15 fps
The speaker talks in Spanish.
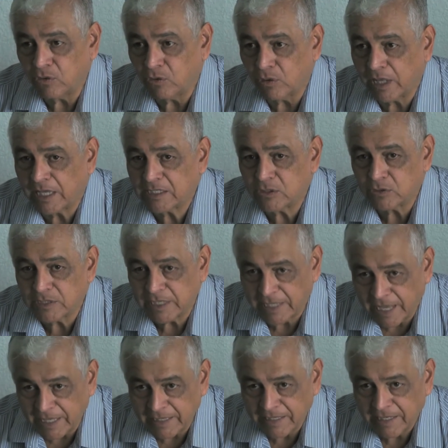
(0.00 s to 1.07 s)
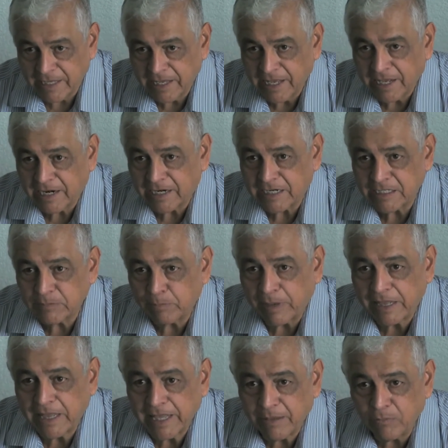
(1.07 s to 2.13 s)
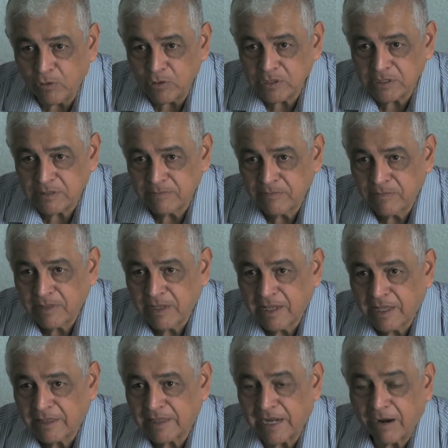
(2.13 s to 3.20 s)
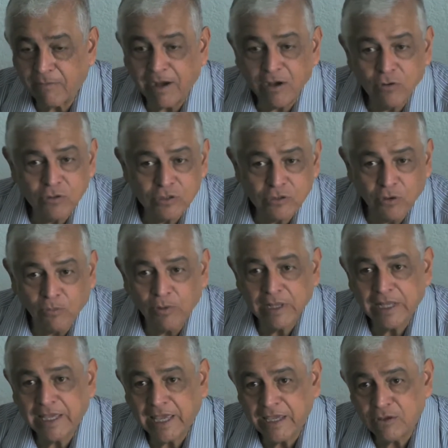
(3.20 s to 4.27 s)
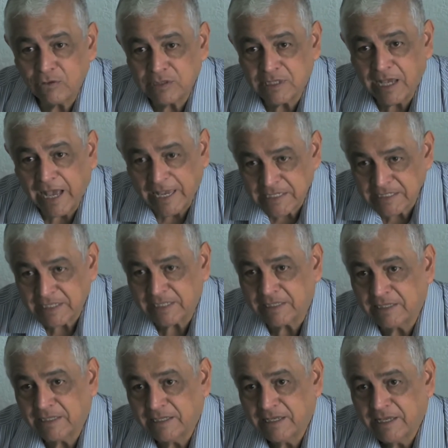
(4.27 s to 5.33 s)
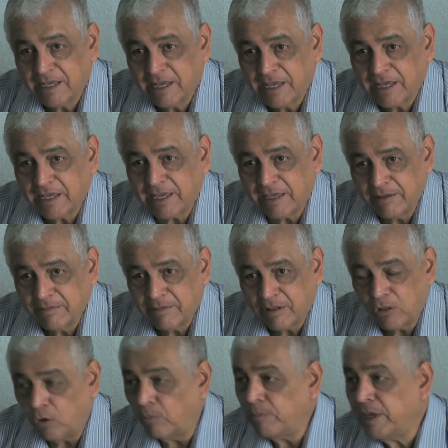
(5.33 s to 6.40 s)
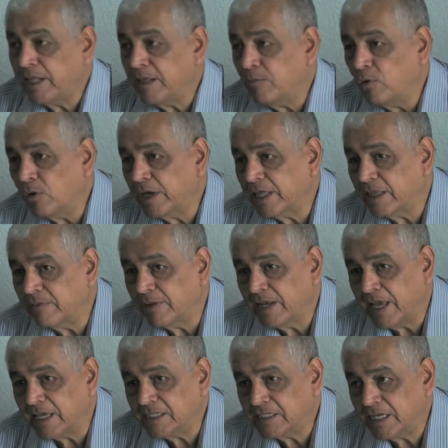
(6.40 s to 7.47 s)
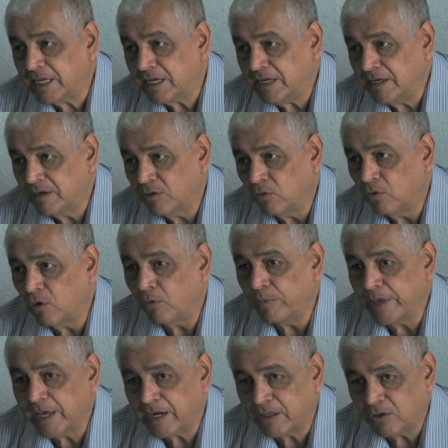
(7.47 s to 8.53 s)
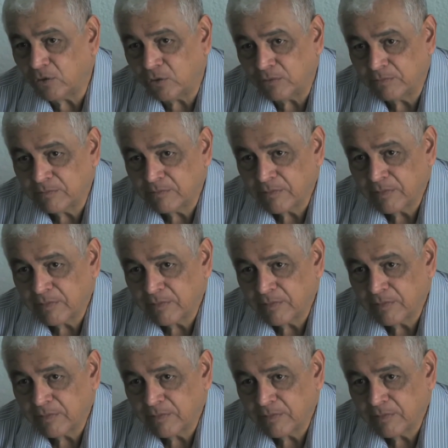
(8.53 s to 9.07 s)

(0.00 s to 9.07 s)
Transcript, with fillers: con la sociedad respaldemos trabajos como el que ellos hacen lo mínimo que debería hacer un gobierno